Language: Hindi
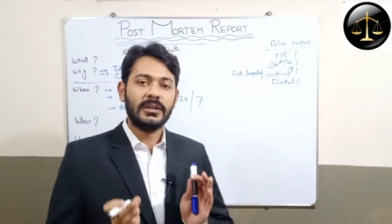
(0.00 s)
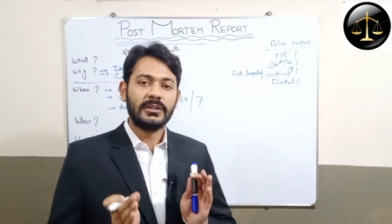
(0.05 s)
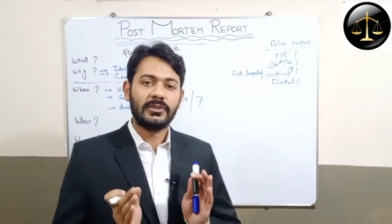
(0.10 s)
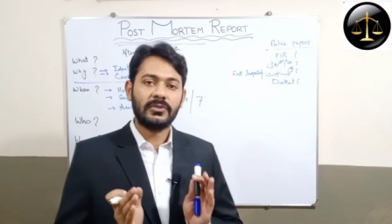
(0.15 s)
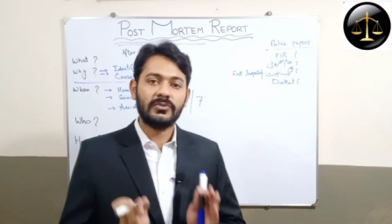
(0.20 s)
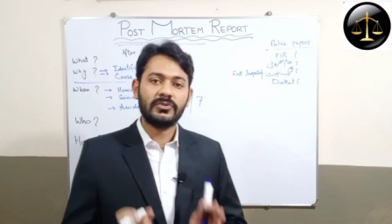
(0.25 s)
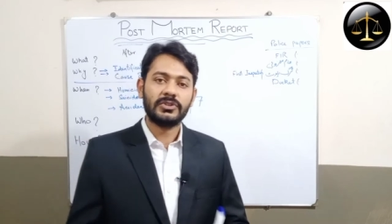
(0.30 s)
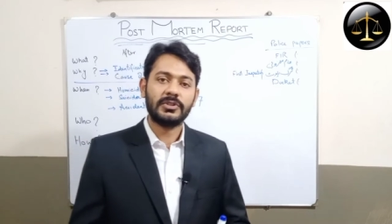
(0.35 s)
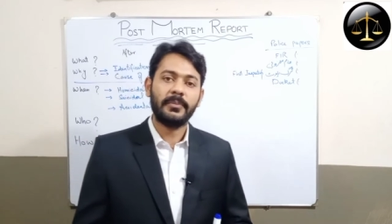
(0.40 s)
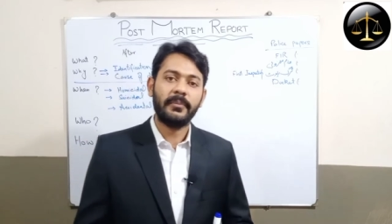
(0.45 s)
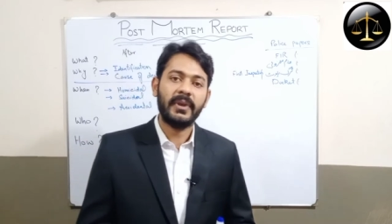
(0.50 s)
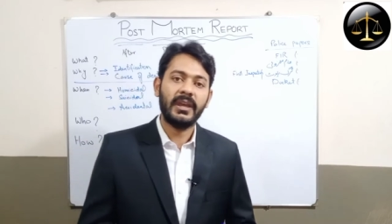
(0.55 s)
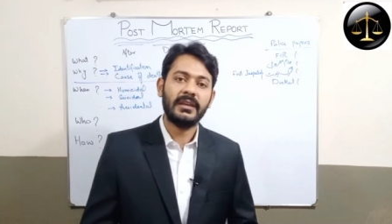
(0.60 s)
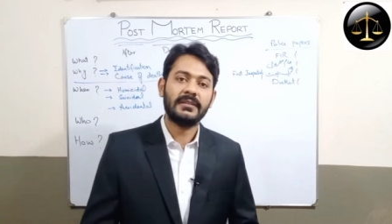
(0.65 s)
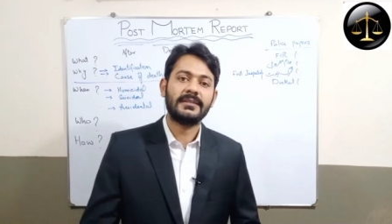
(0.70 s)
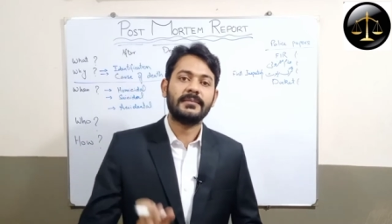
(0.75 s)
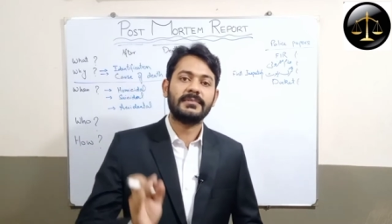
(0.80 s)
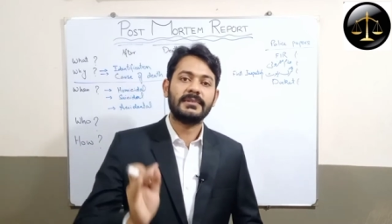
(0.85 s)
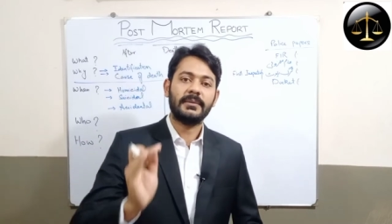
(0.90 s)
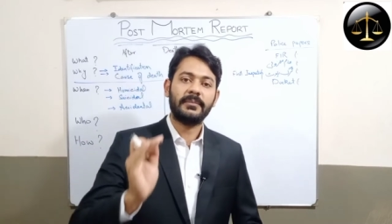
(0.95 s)
तो उसमें
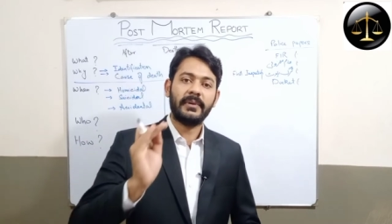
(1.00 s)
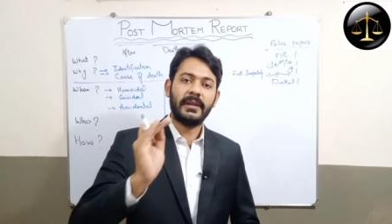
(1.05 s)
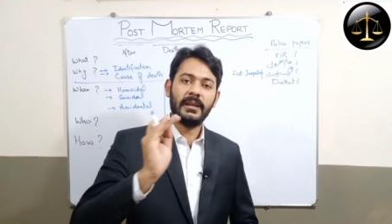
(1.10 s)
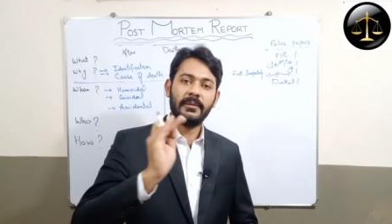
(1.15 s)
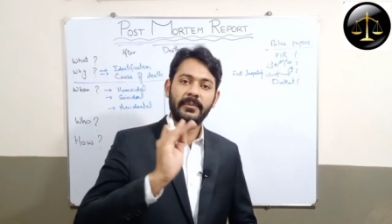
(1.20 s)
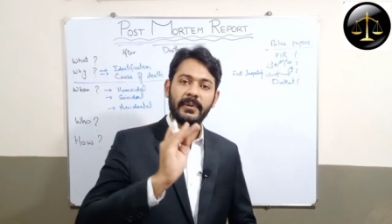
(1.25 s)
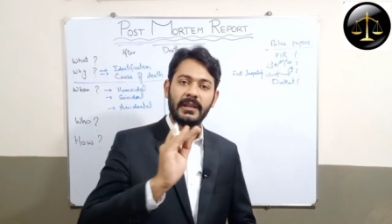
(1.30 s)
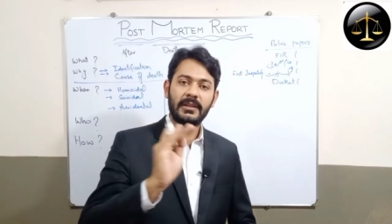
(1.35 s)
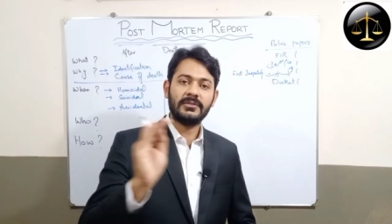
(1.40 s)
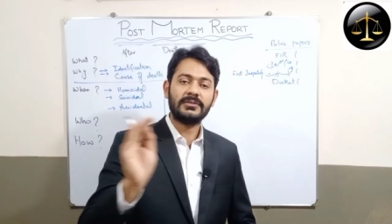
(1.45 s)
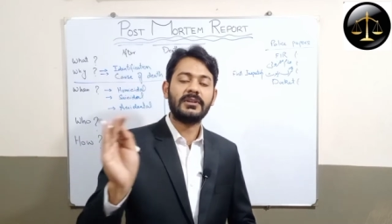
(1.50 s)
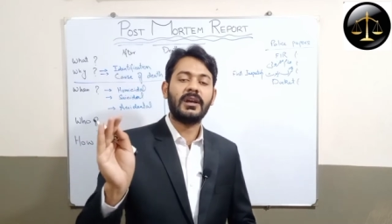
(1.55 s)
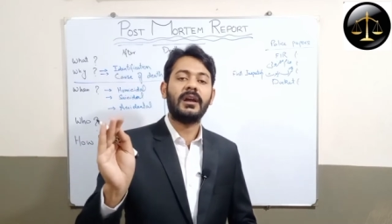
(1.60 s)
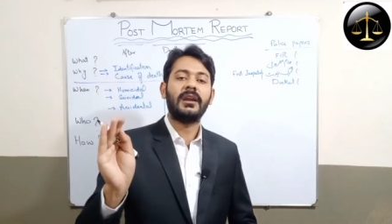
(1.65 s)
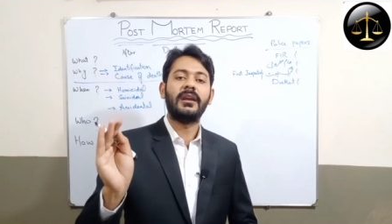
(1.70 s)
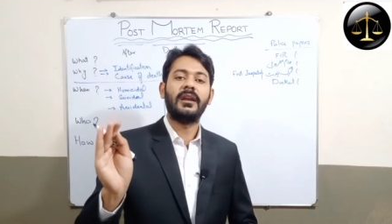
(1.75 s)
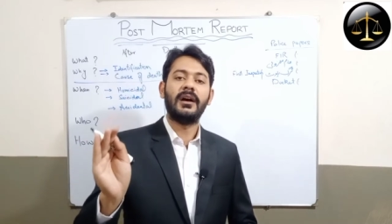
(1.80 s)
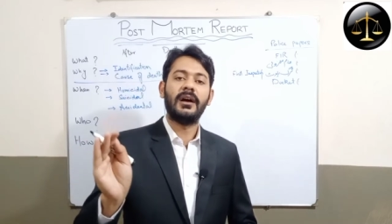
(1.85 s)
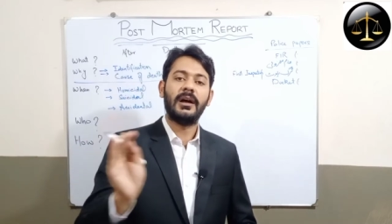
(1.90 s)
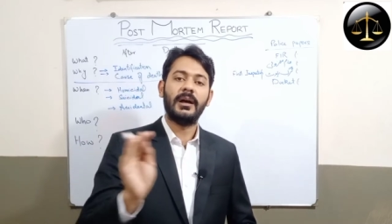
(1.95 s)
सबसे पहले पहले उसका
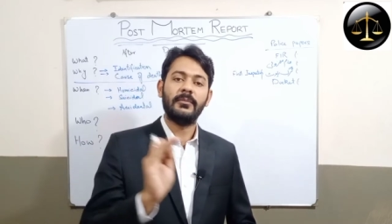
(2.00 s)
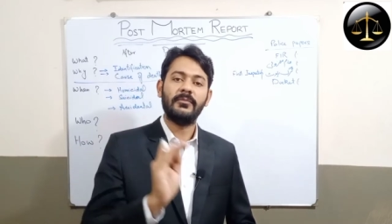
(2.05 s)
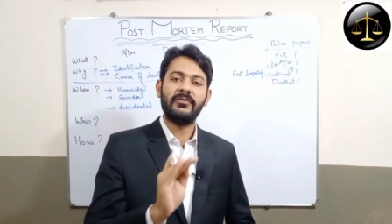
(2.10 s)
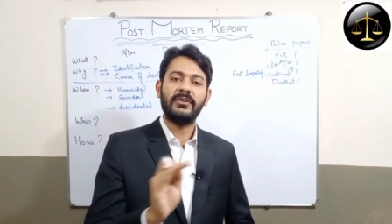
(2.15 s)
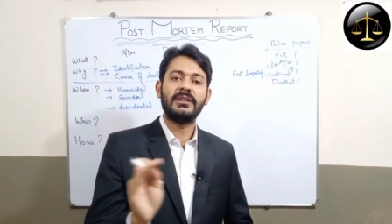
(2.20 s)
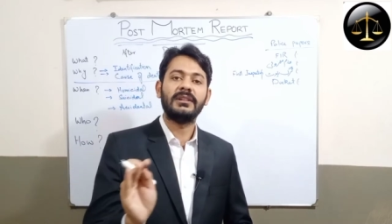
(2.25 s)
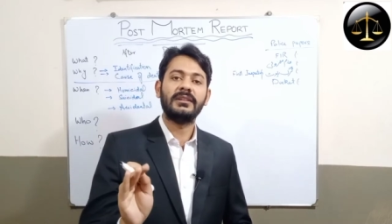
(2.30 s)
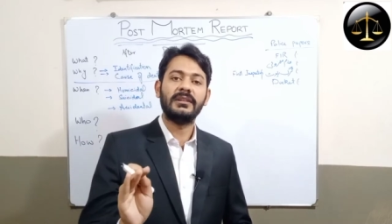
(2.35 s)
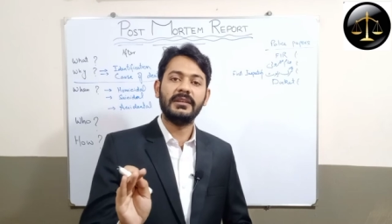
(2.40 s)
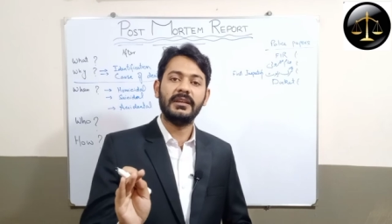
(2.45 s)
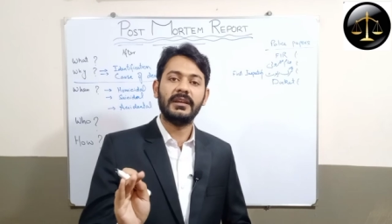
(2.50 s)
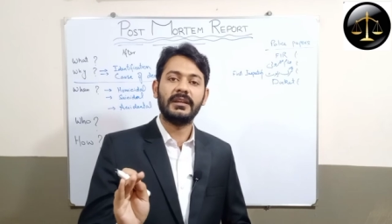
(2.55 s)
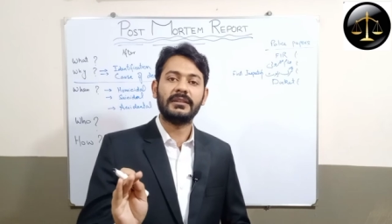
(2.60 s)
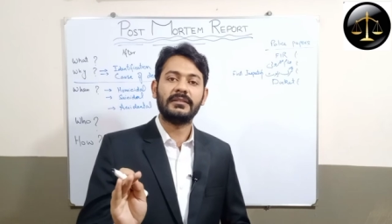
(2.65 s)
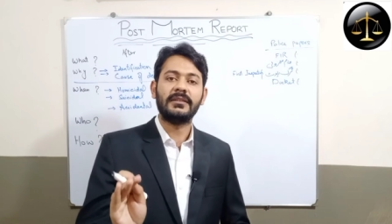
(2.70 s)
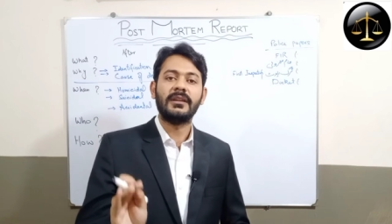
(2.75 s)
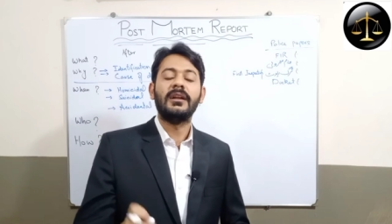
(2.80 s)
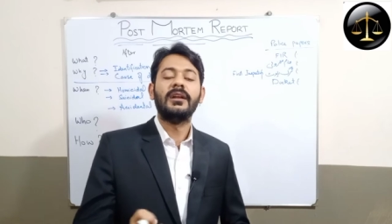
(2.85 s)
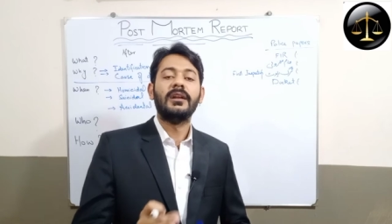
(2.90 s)
नाम बल्दियत